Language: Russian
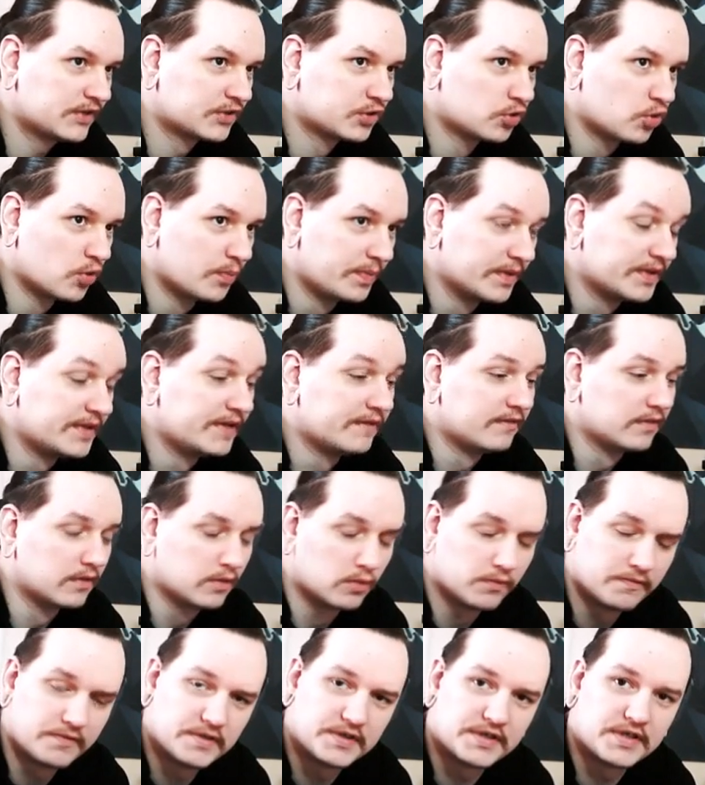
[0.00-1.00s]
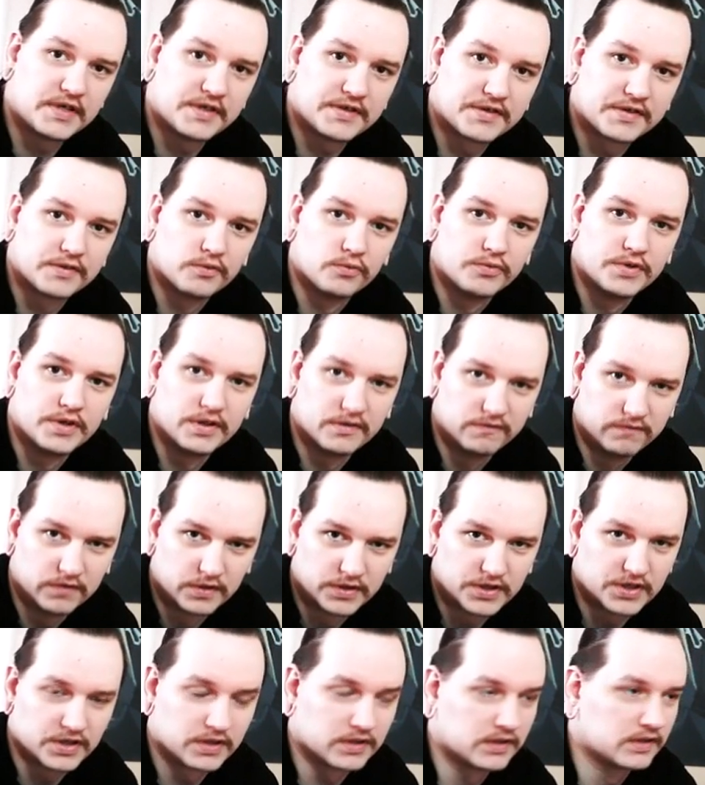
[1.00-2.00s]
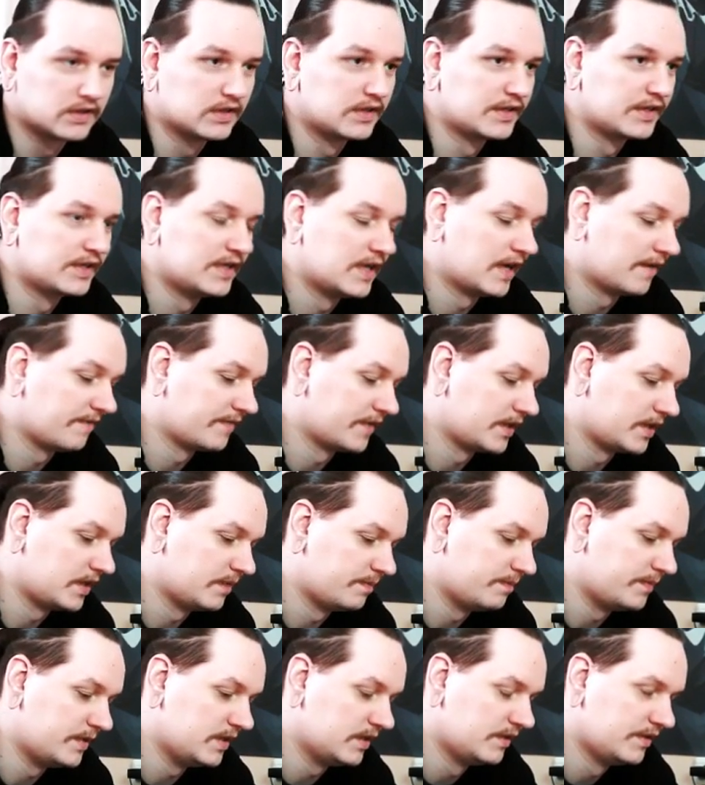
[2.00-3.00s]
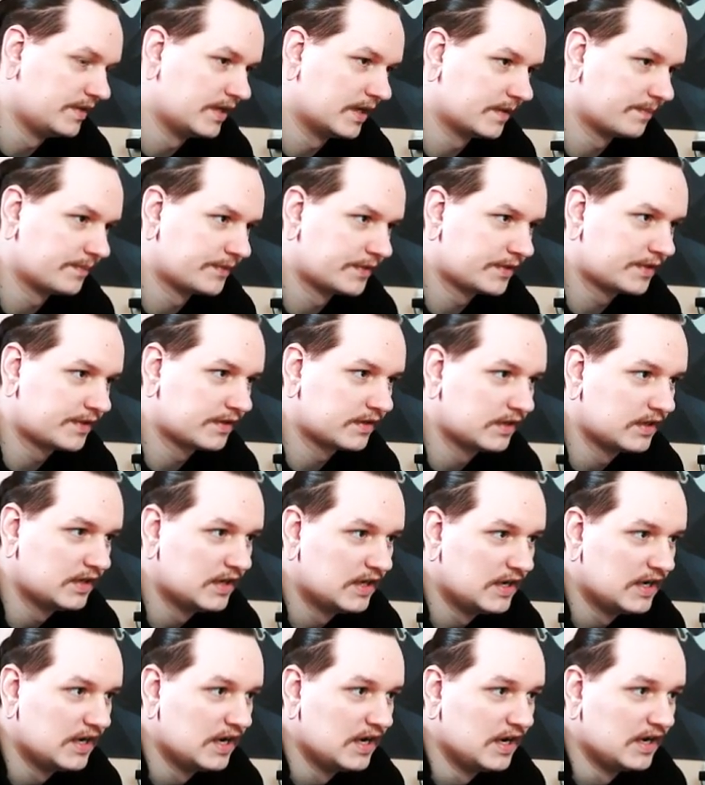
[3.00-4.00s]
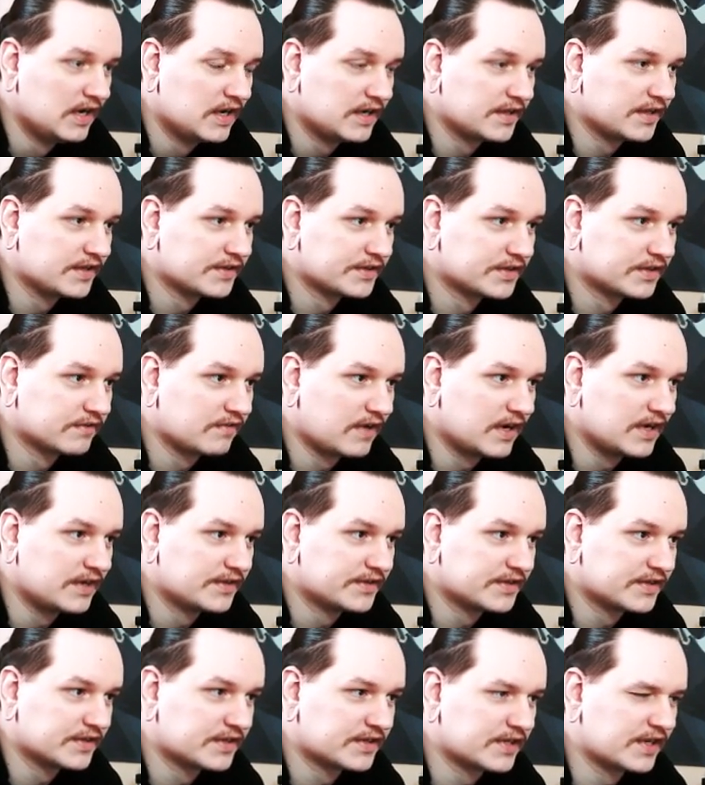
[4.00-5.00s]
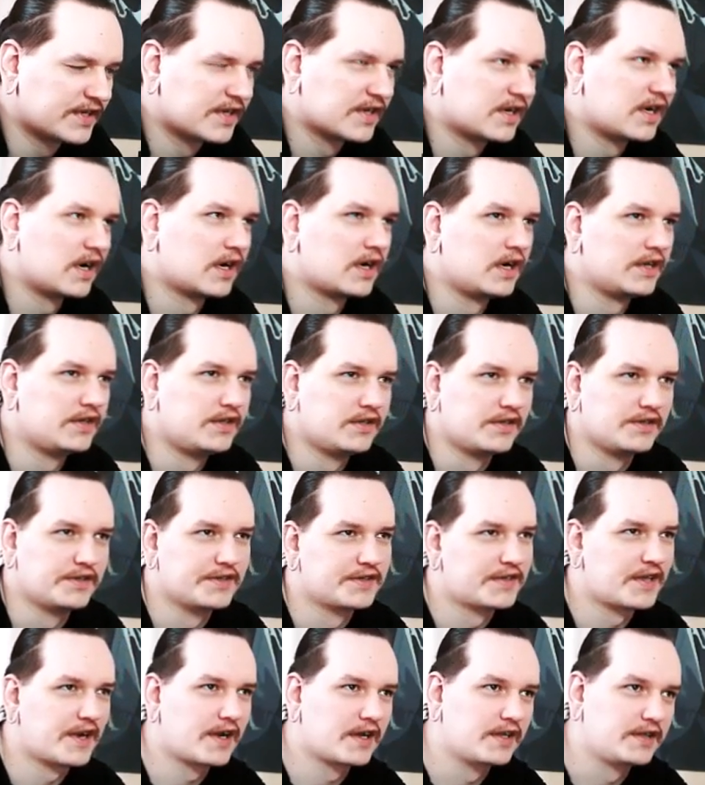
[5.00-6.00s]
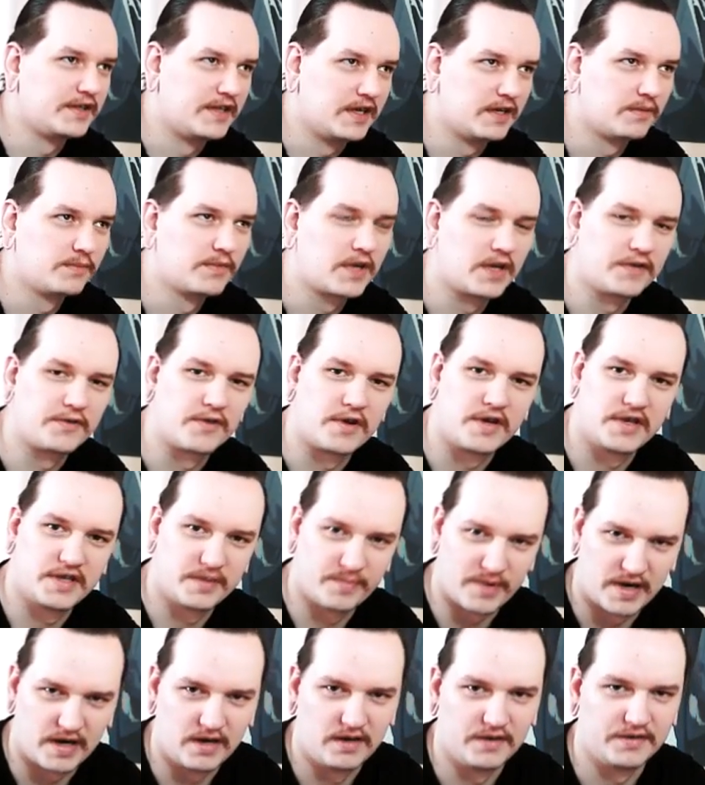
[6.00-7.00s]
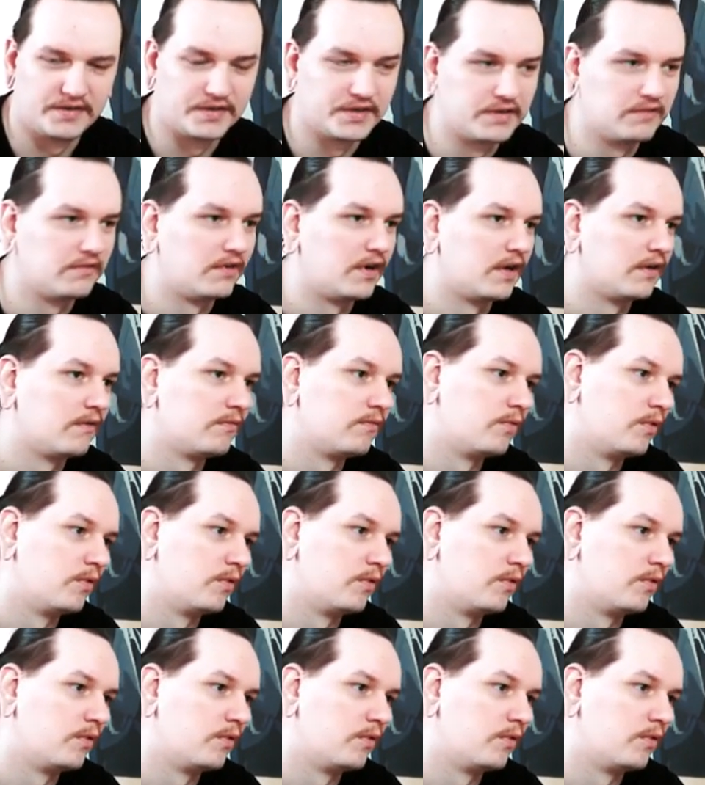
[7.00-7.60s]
С группы Девилов, естественно, у них вышла недавно EP Damned. Она называется, кстати, как один из трек Damned, который я неправильно называл.